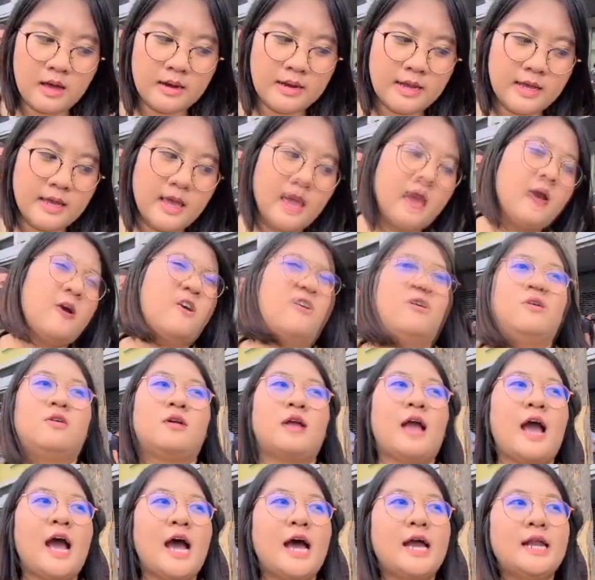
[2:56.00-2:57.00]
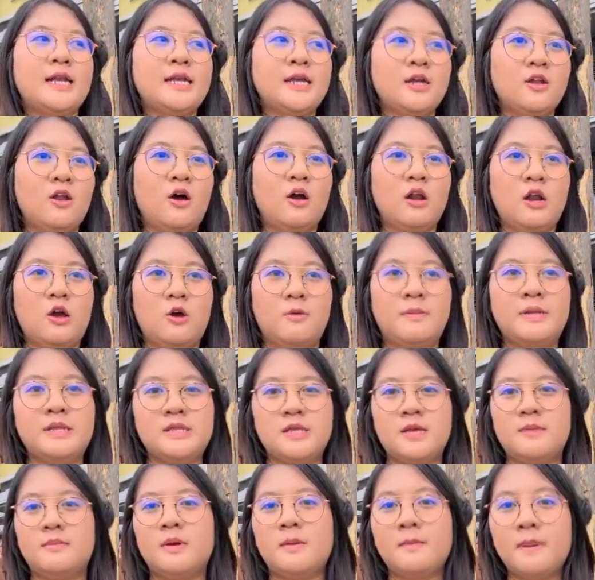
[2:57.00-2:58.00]
ในแง่ของการเรียกร้องเรา มั่
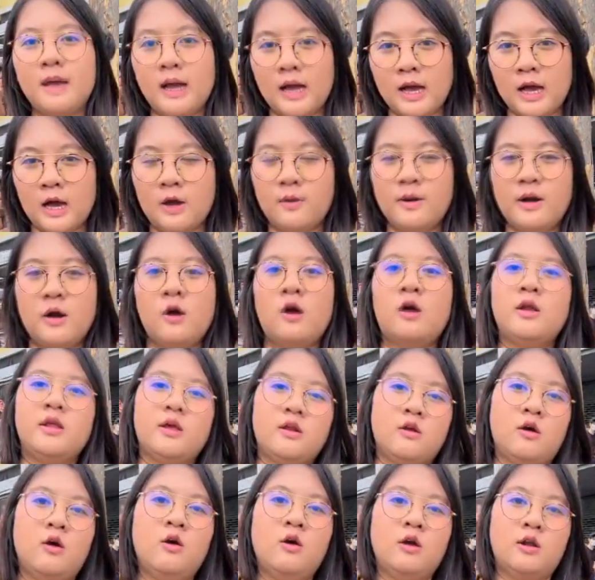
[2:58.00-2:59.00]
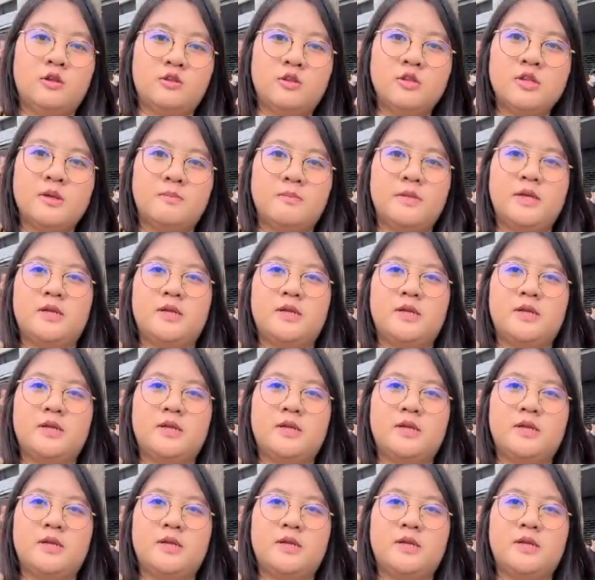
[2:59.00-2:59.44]
นใจมากๆค่ะว่าข้อเรียกร้องของเรา ต้องสำ